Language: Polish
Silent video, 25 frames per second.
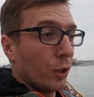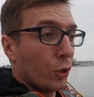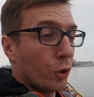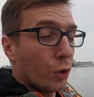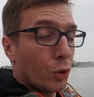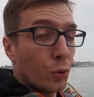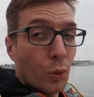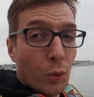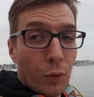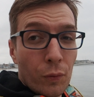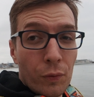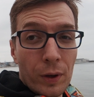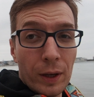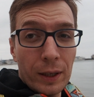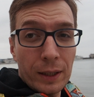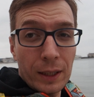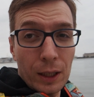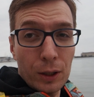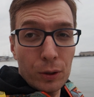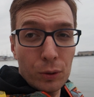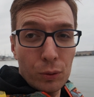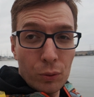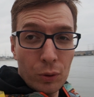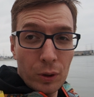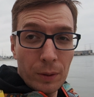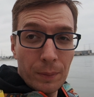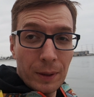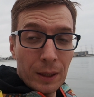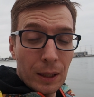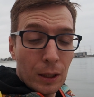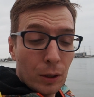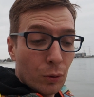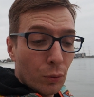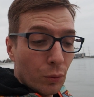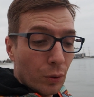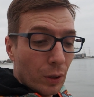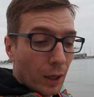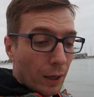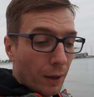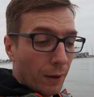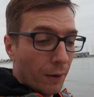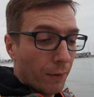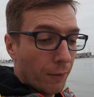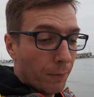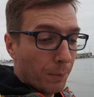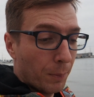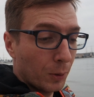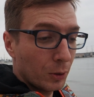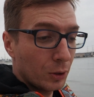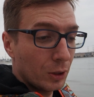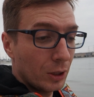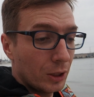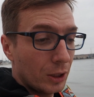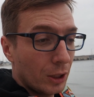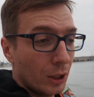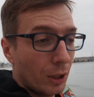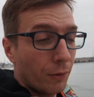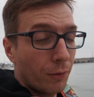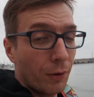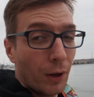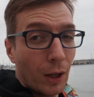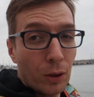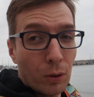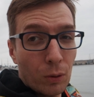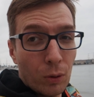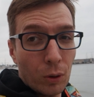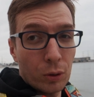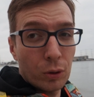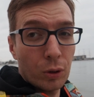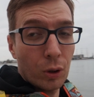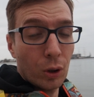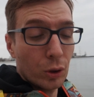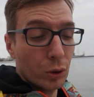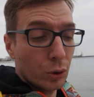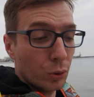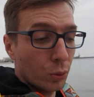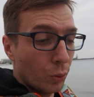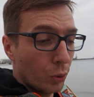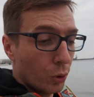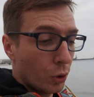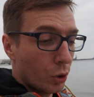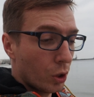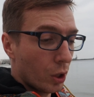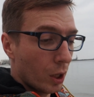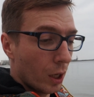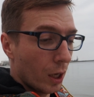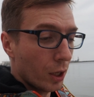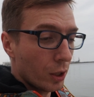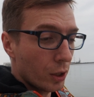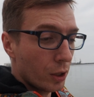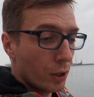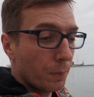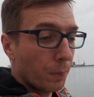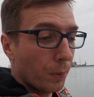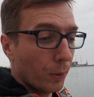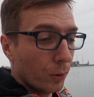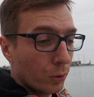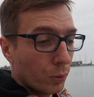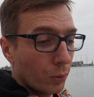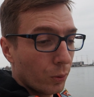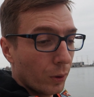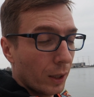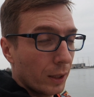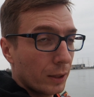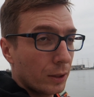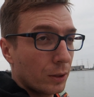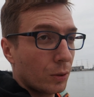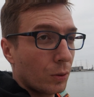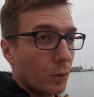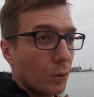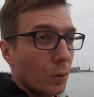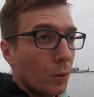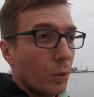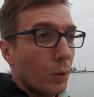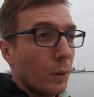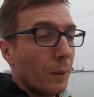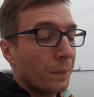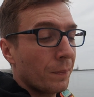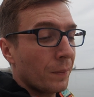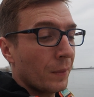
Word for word: człowieka, który medytuje w pozycji kwiatu lotosu, siedzi po turecku,